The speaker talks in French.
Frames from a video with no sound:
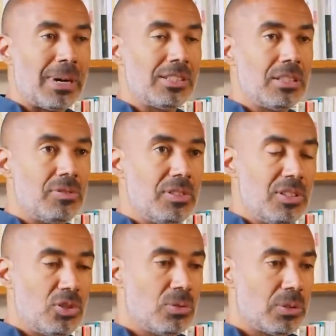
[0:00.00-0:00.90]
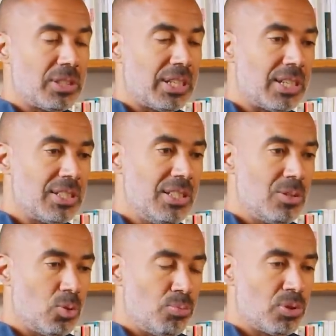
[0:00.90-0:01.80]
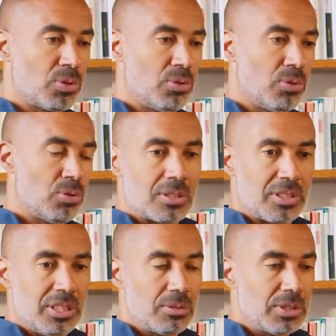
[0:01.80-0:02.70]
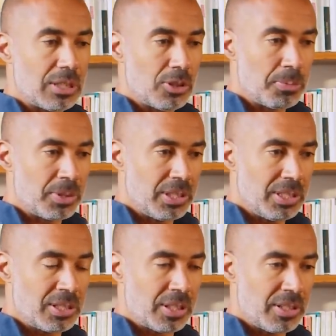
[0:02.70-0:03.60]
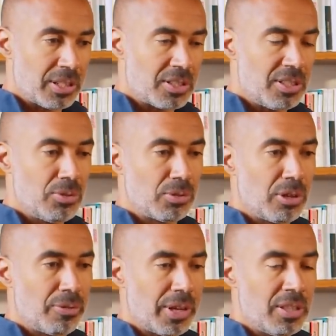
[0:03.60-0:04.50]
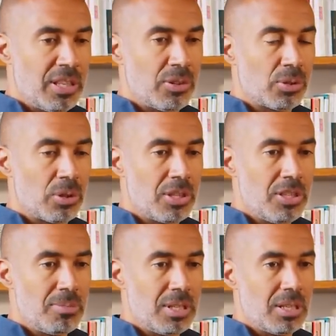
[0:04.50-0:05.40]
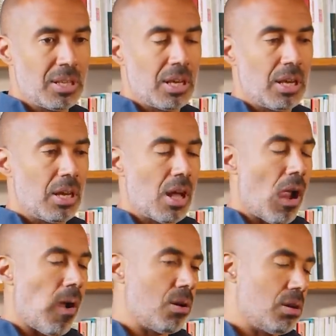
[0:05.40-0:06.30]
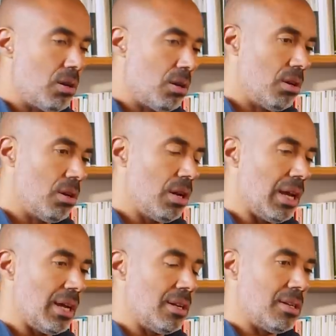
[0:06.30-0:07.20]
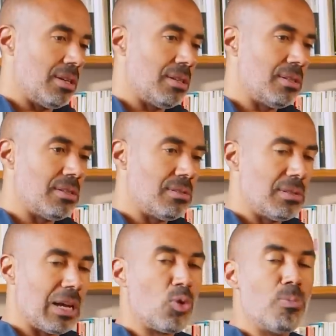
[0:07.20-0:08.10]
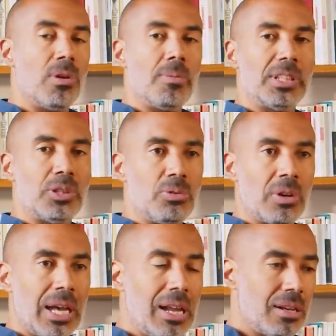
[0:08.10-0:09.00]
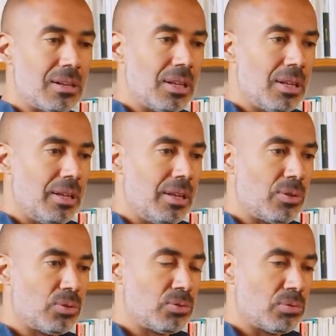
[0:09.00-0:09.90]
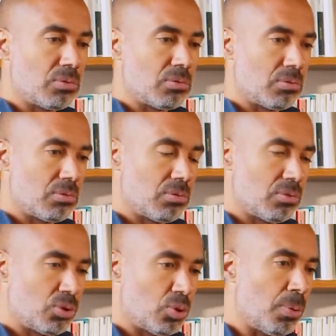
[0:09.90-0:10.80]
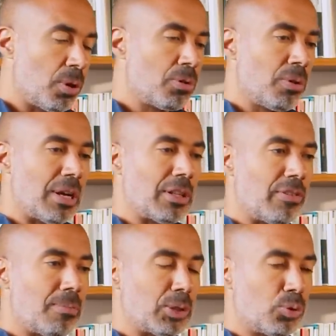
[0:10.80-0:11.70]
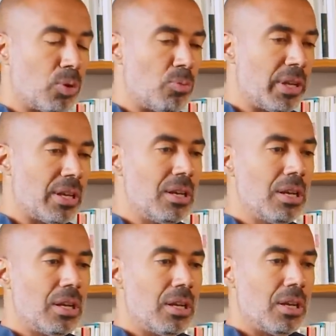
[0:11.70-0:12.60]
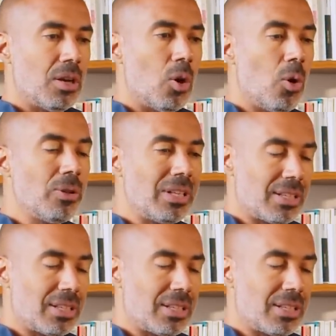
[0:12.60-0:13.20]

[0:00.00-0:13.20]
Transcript: par définition antiraciste, puisque si on adoptait, c'est-à-dire si on enfreignait entre guillemets l'accouplement naturel et qu'on se procurait un enfant par d'autres moyens, on